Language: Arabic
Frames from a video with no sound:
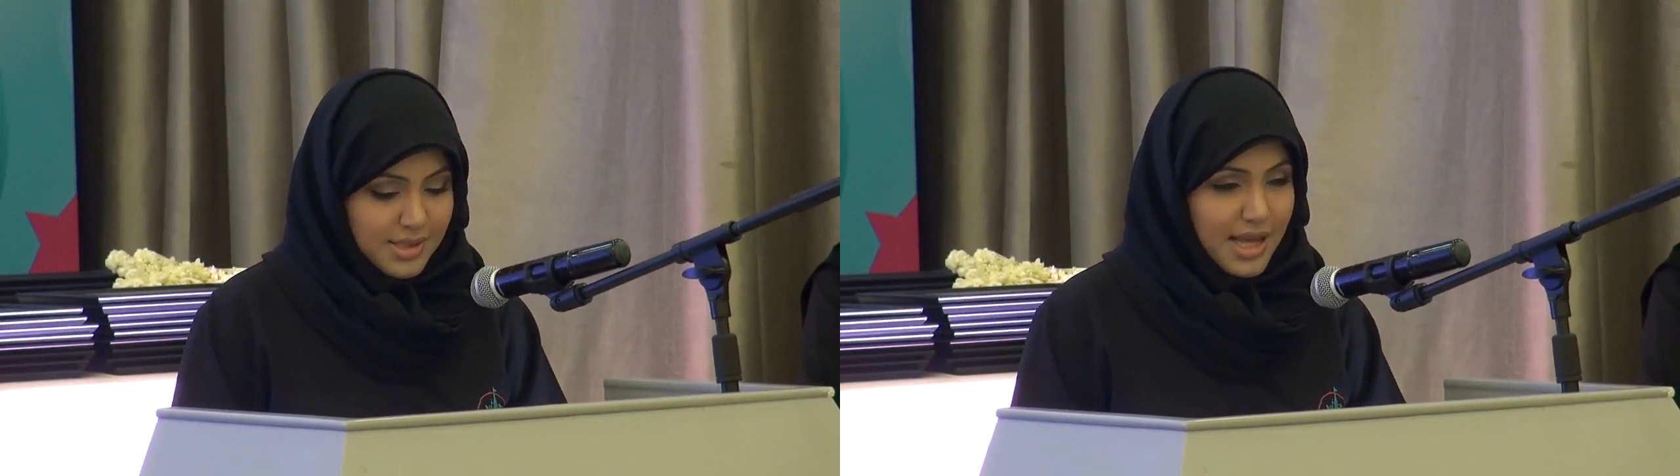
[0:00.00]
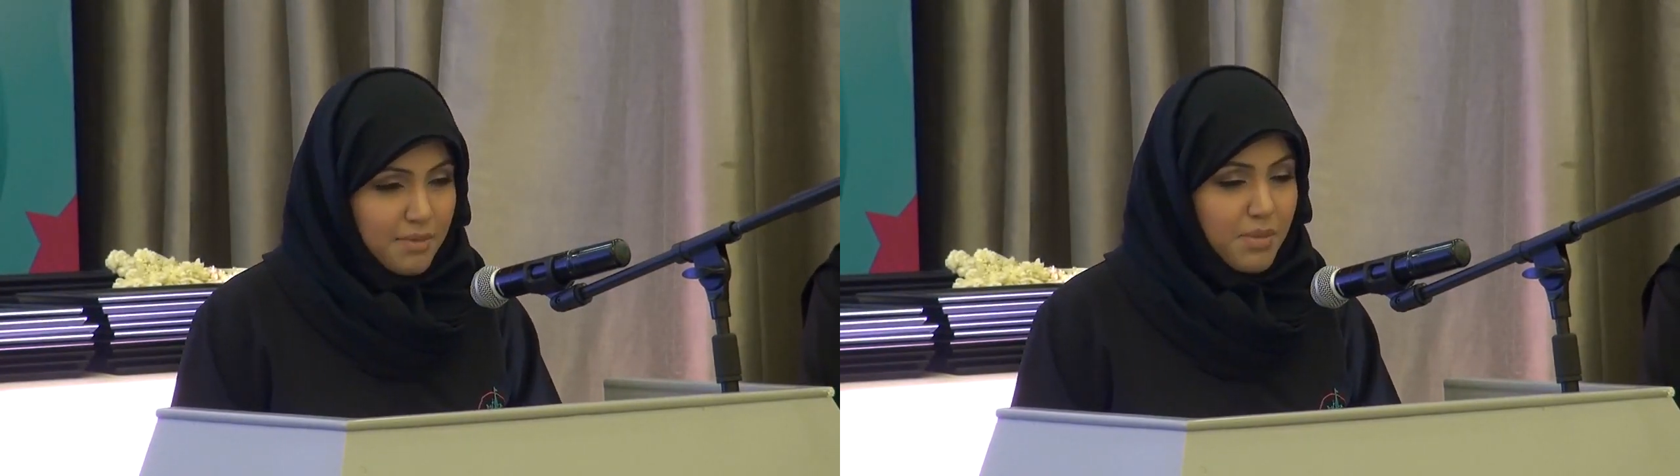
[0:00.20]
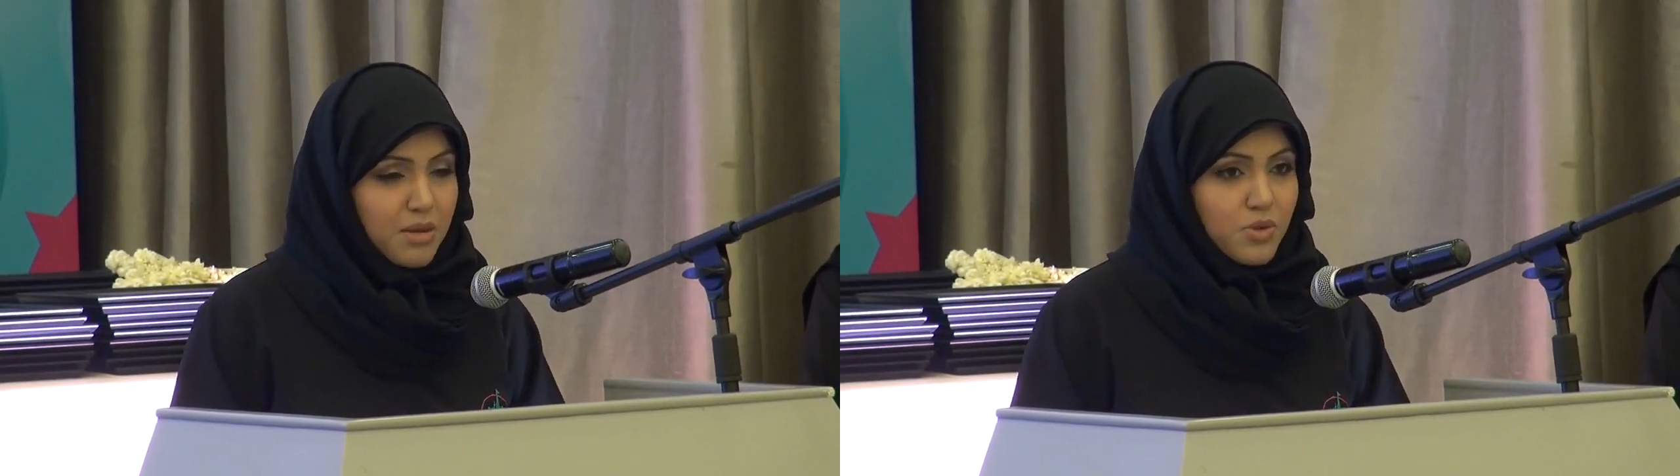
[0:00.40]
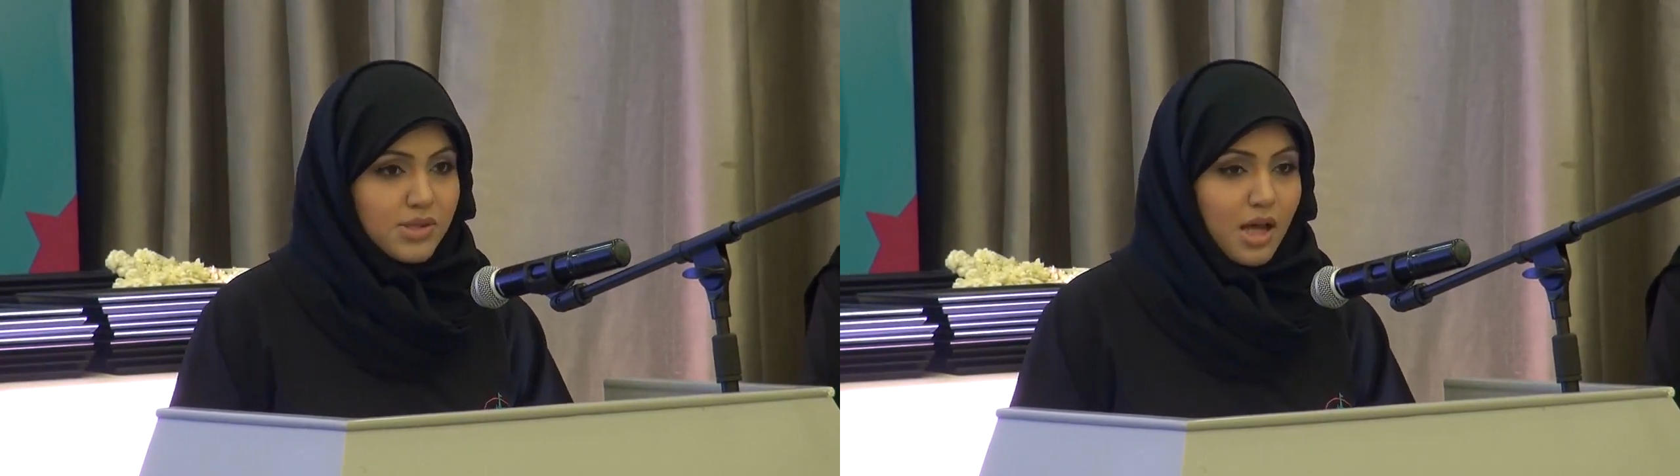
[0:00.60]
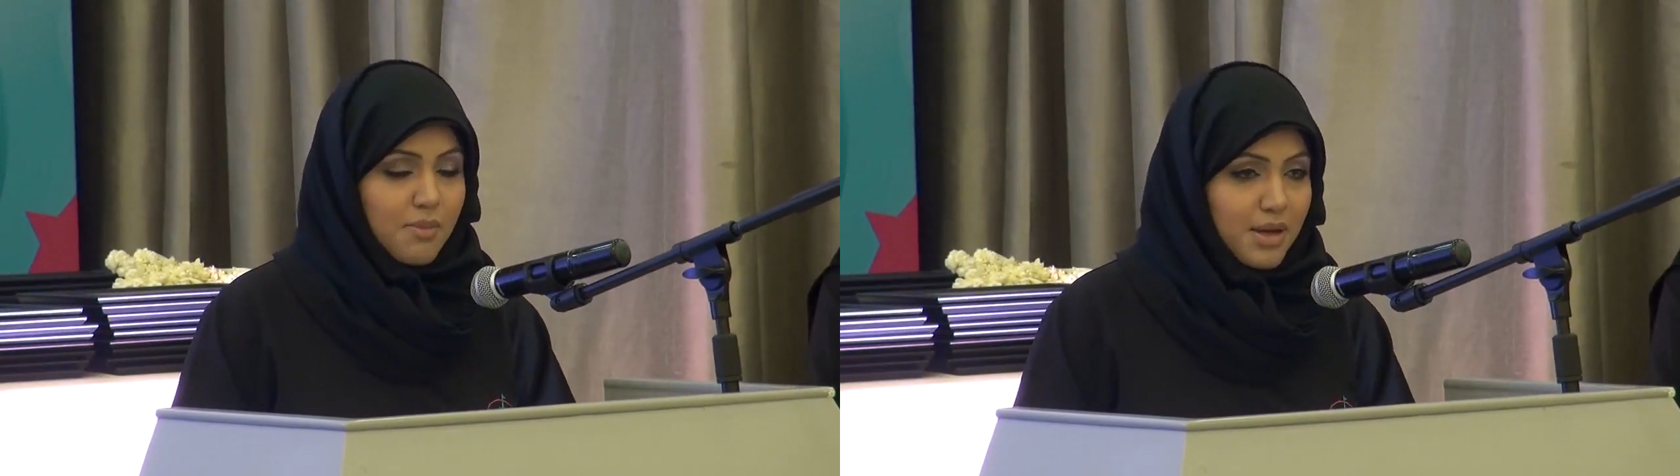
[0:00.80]
تأمل
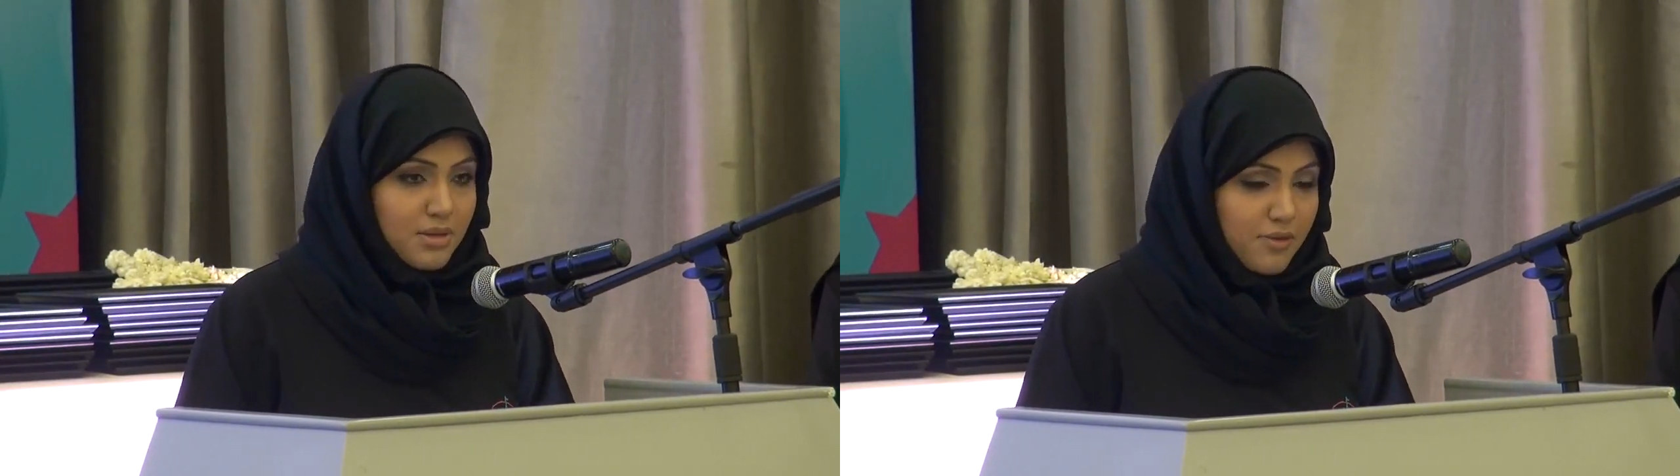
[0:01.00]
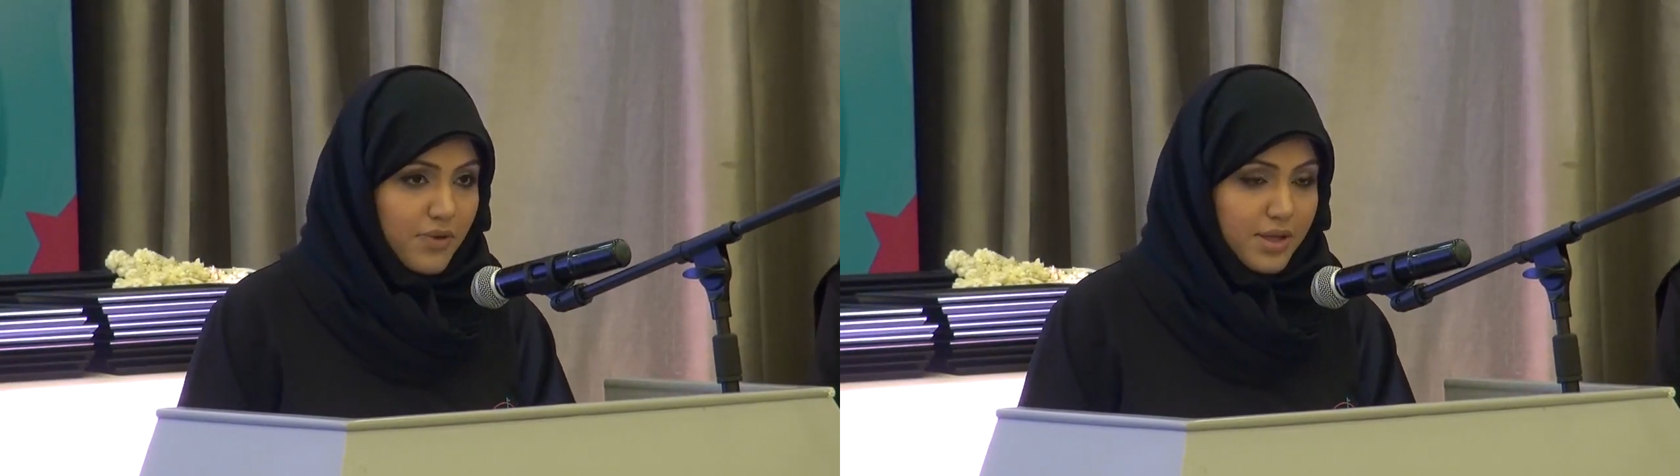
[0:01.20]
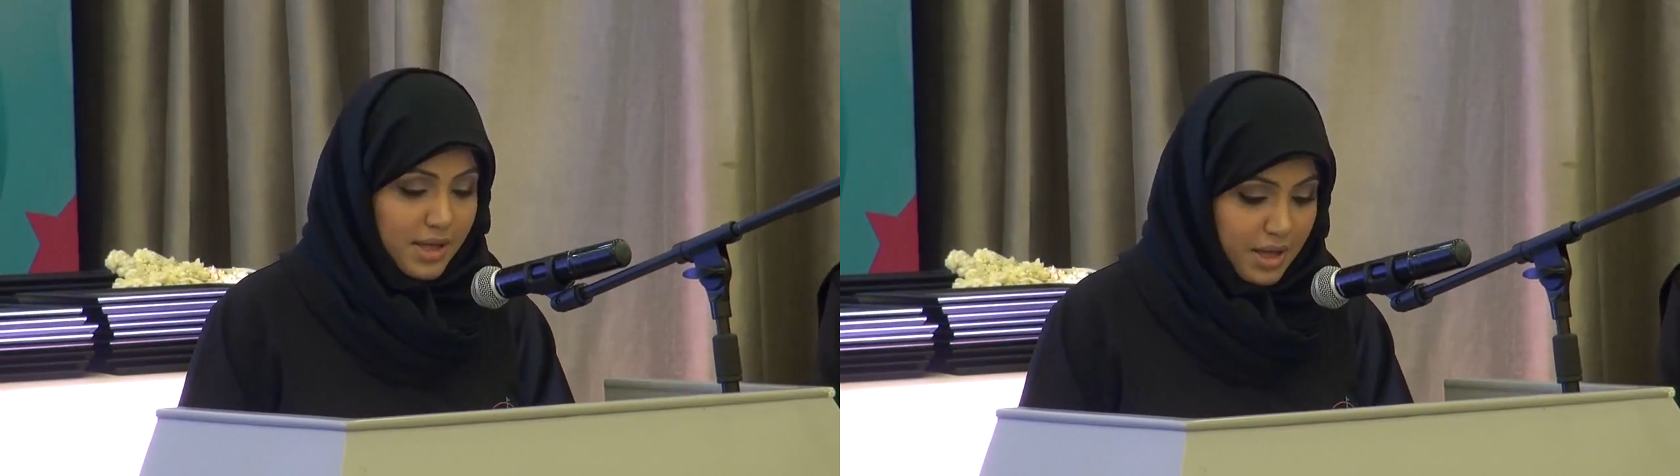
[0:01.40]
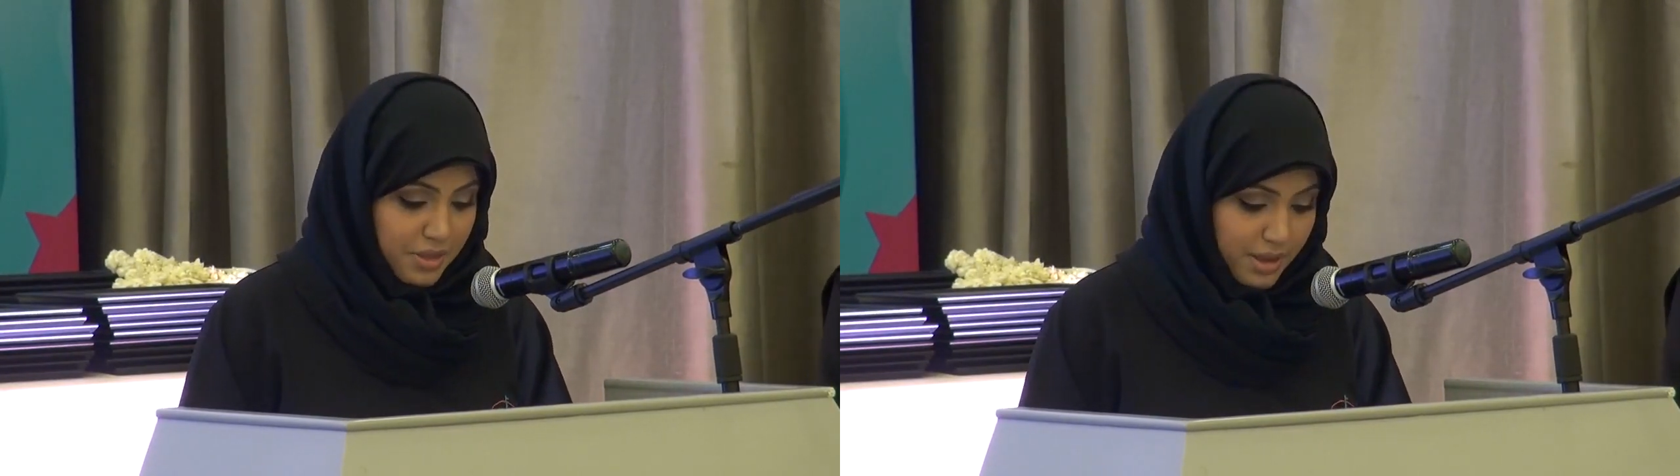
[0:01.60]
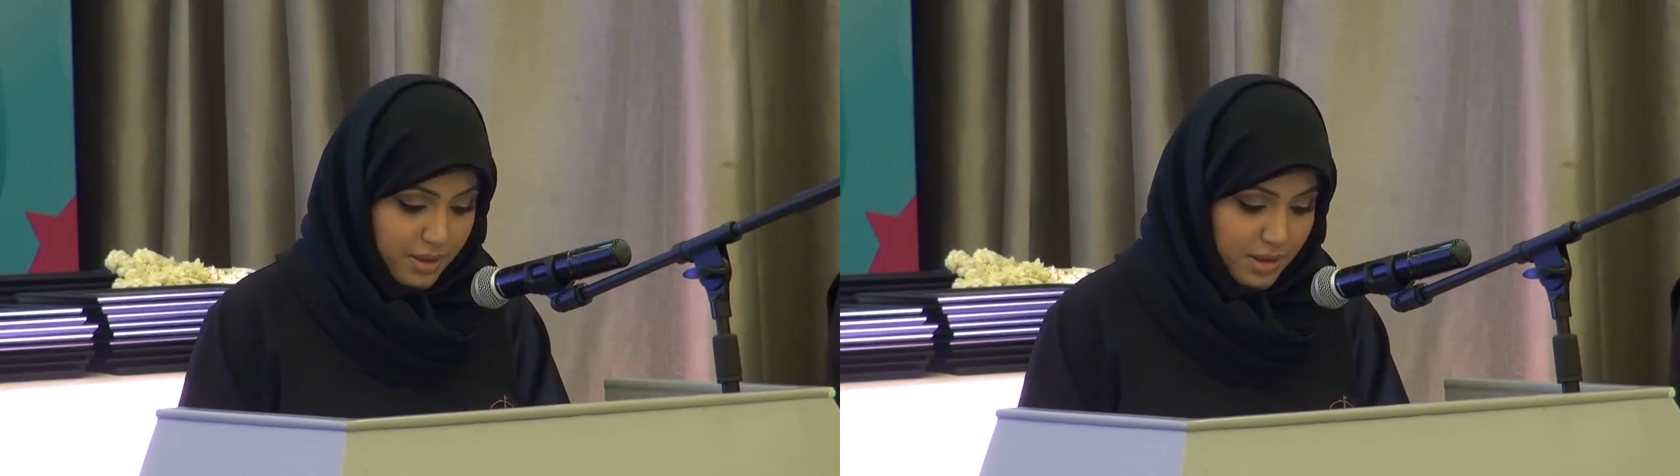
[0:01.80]
مستقبل طفلك
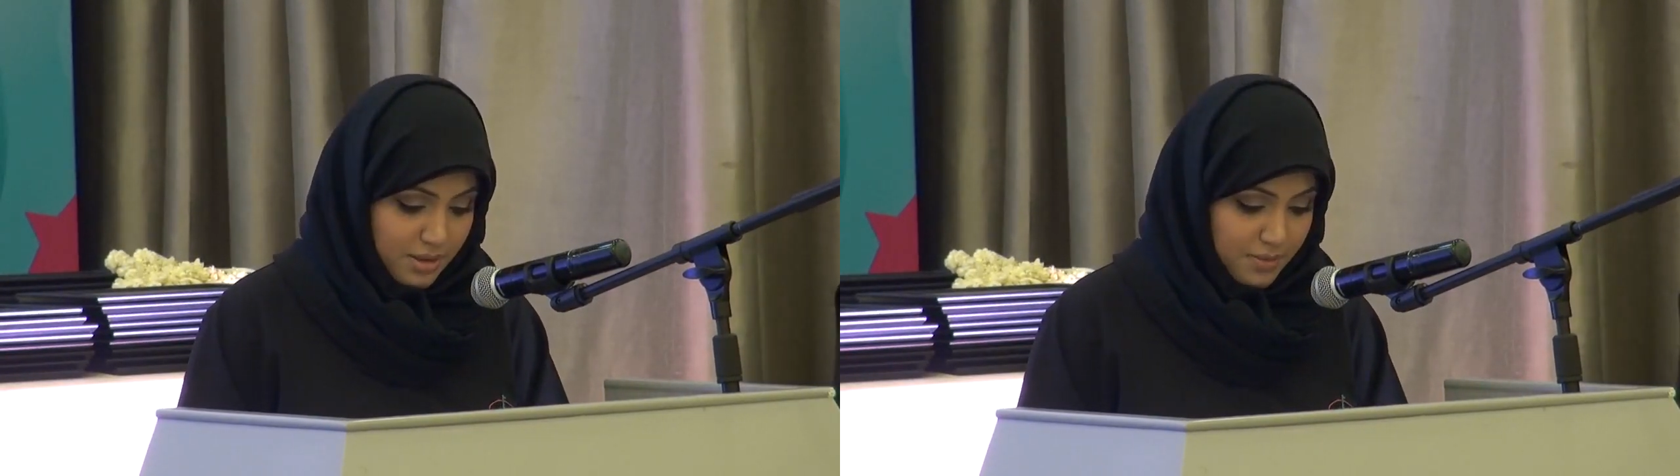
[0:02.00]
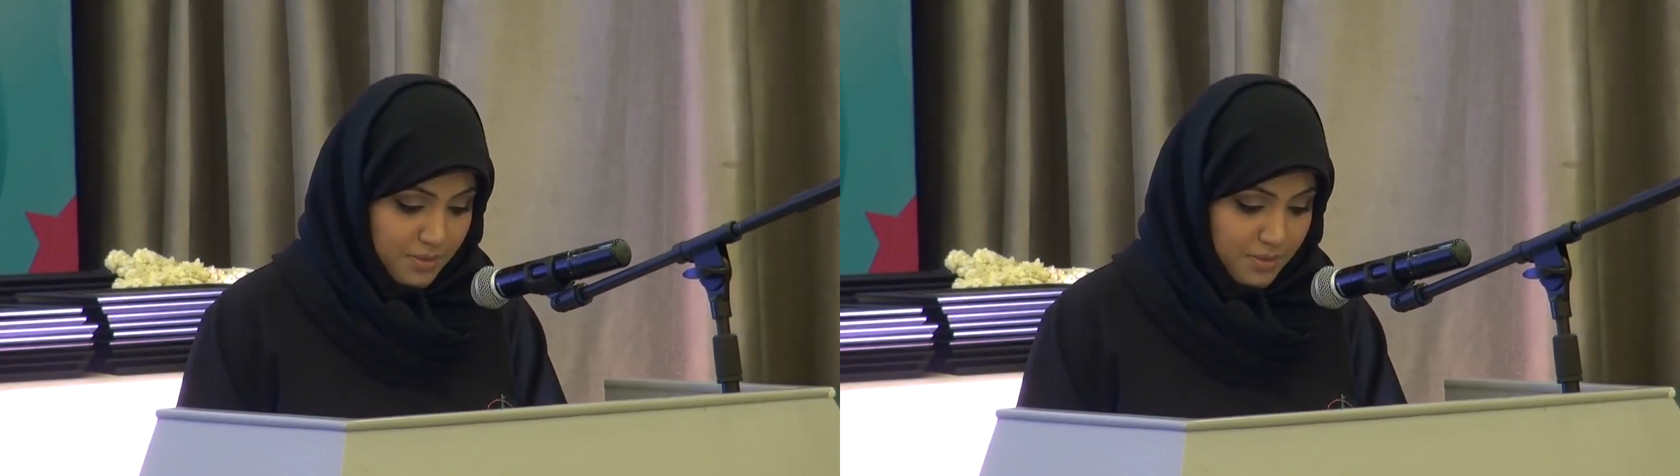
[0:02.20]
كثيرا